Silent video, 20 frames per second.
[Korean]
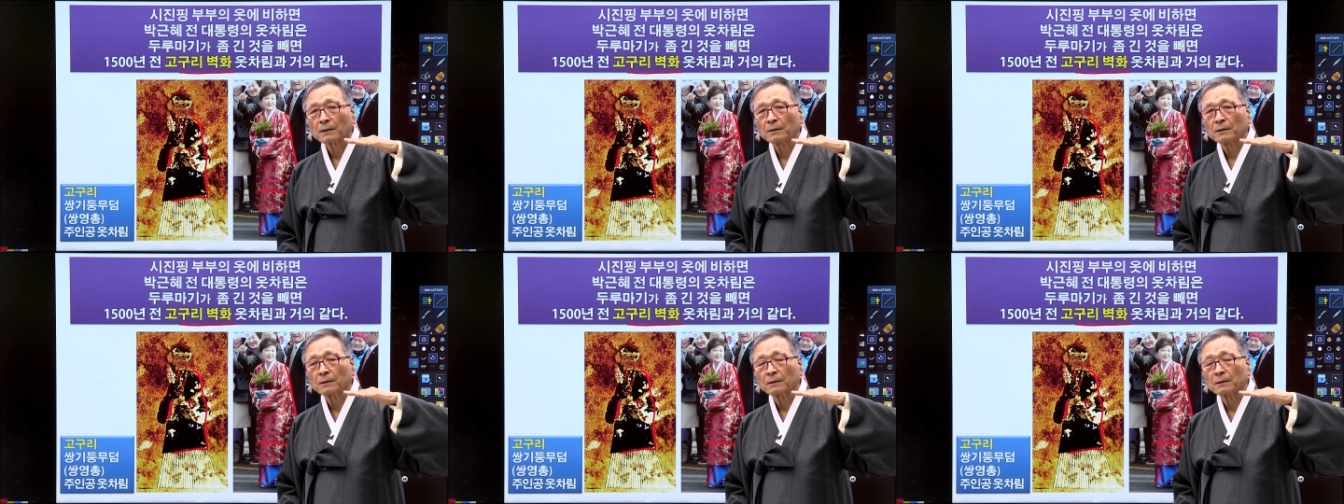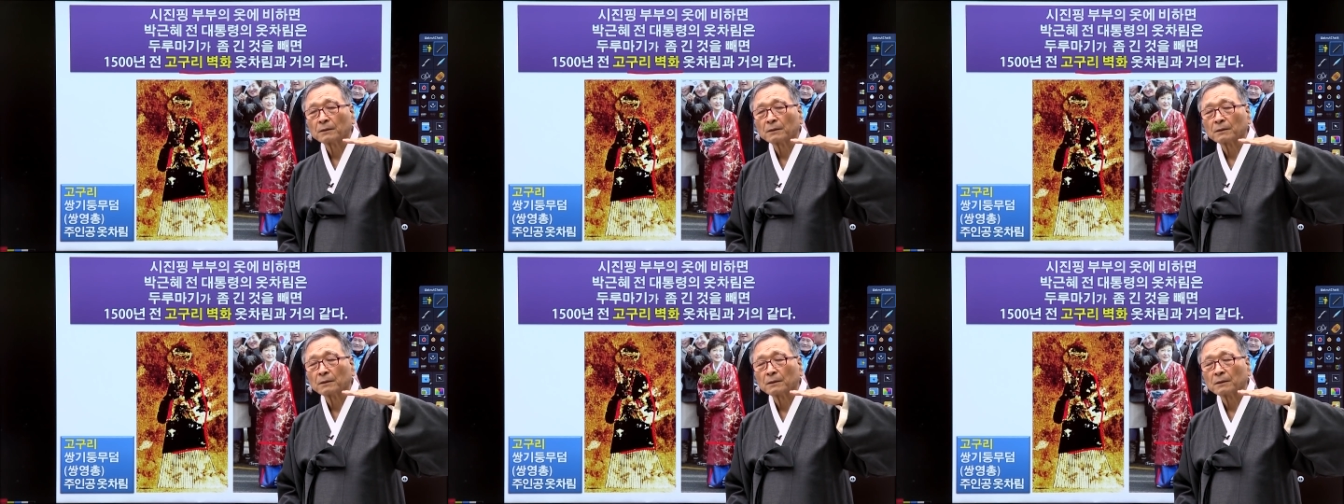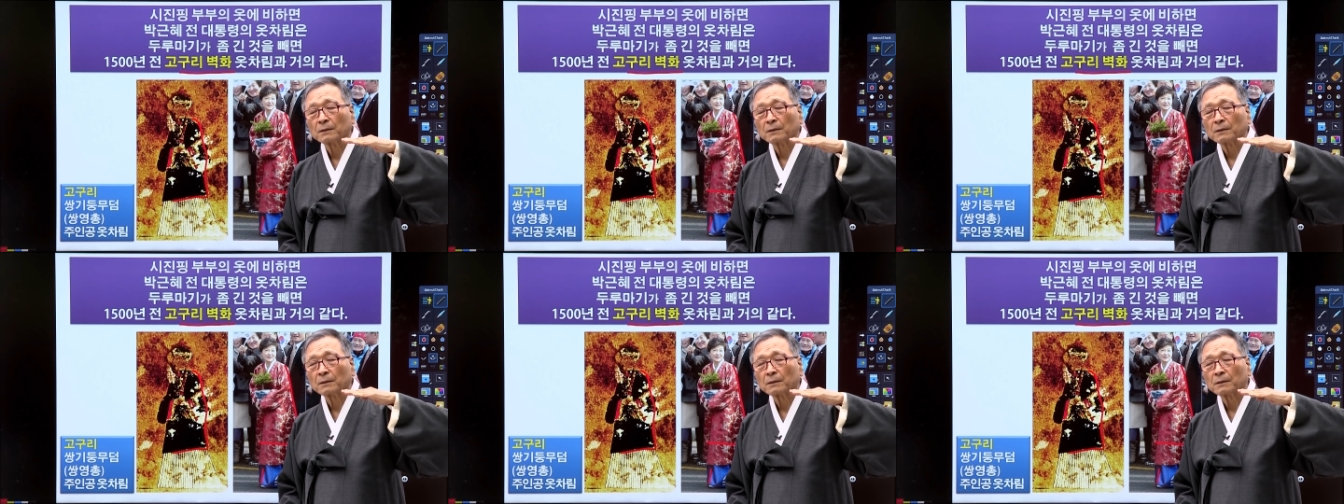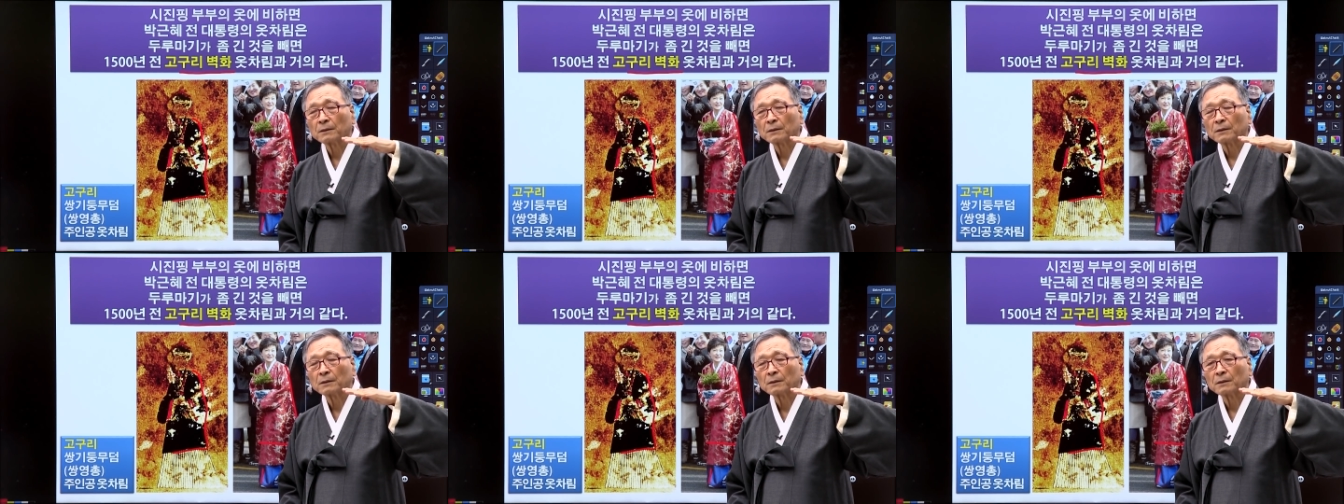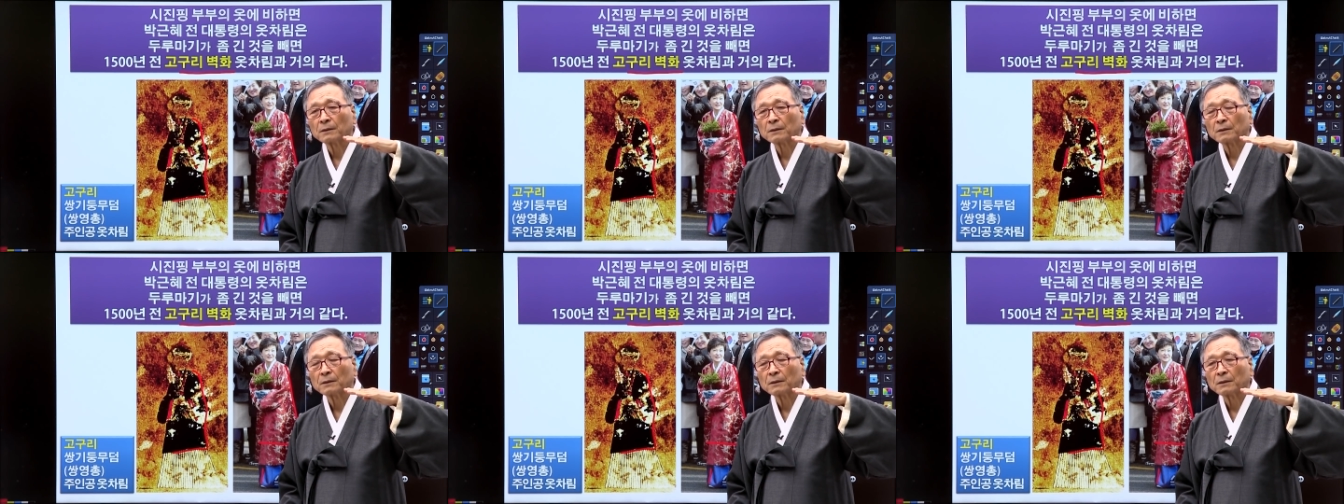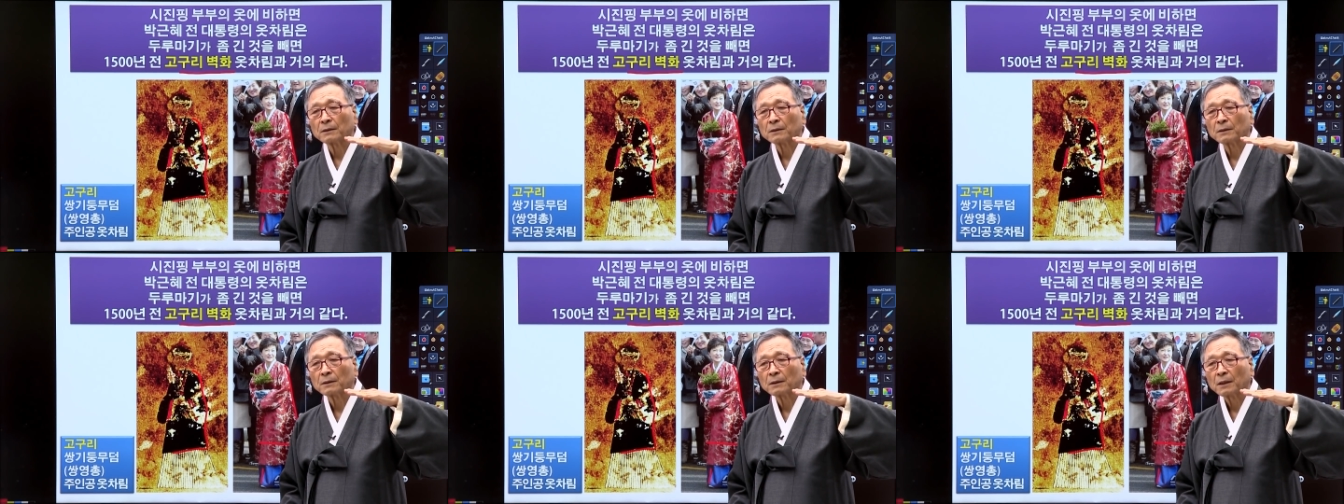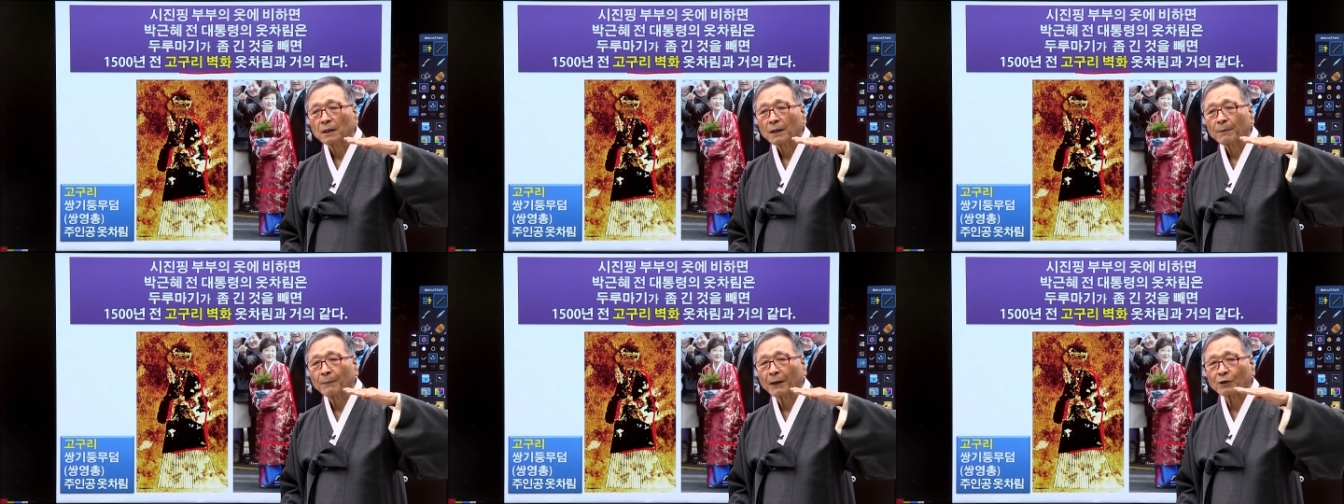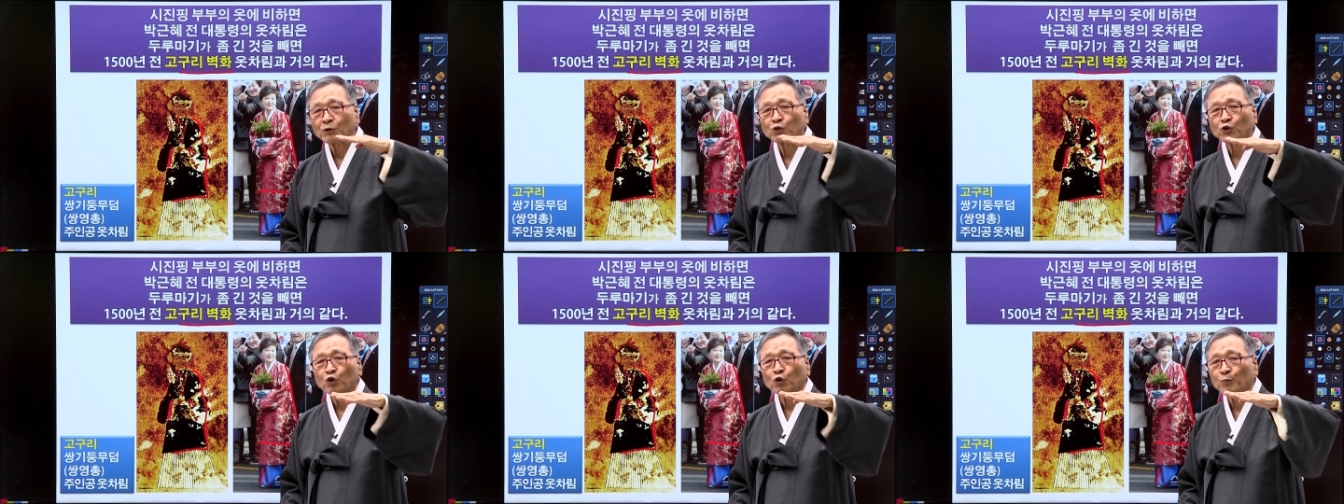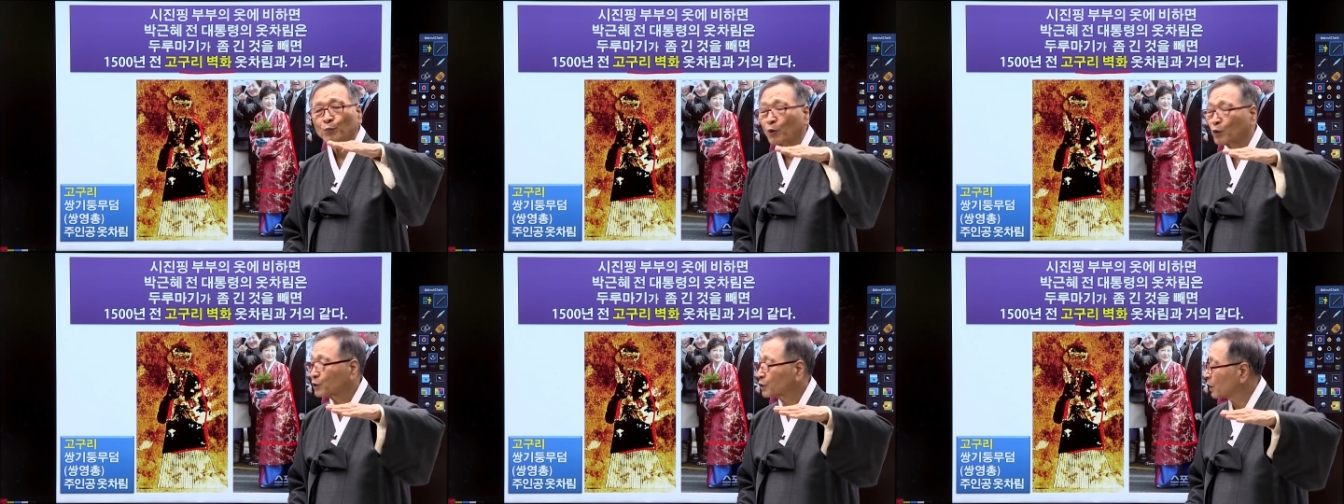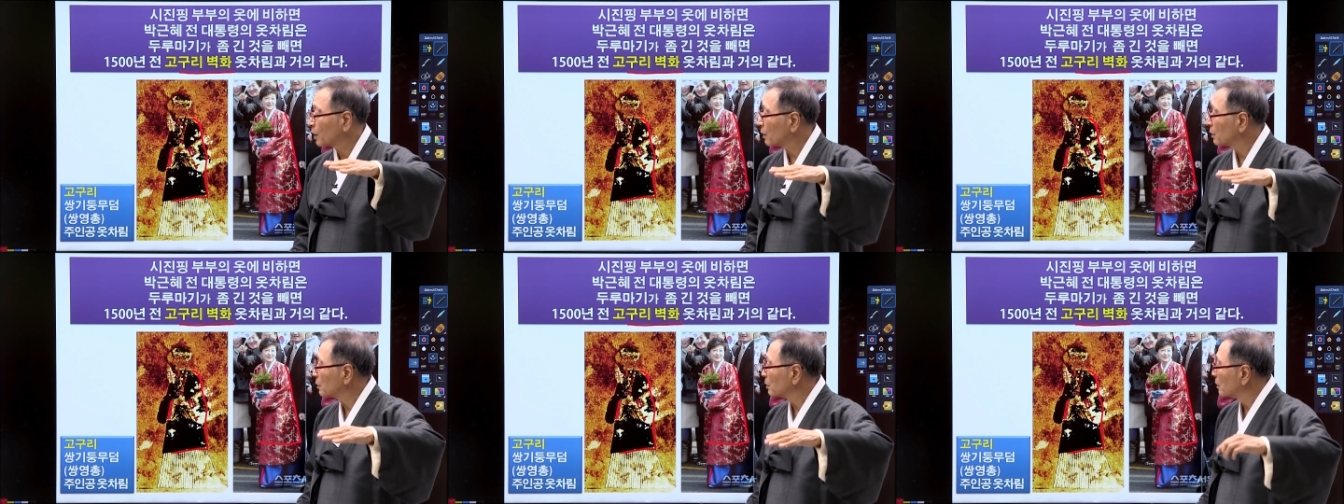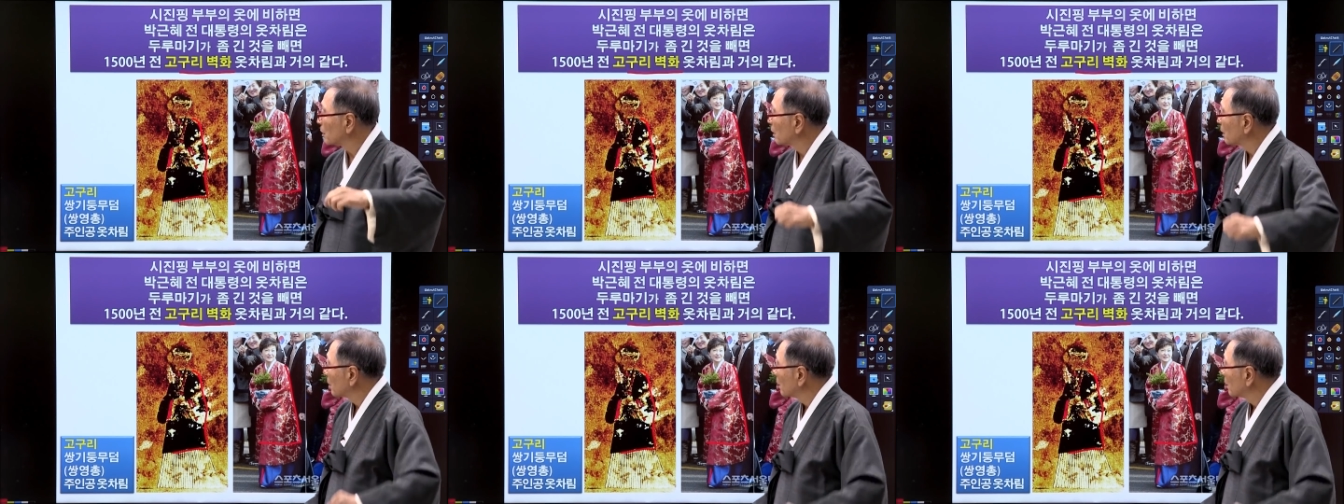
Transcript: 그 어, 만주족 복장은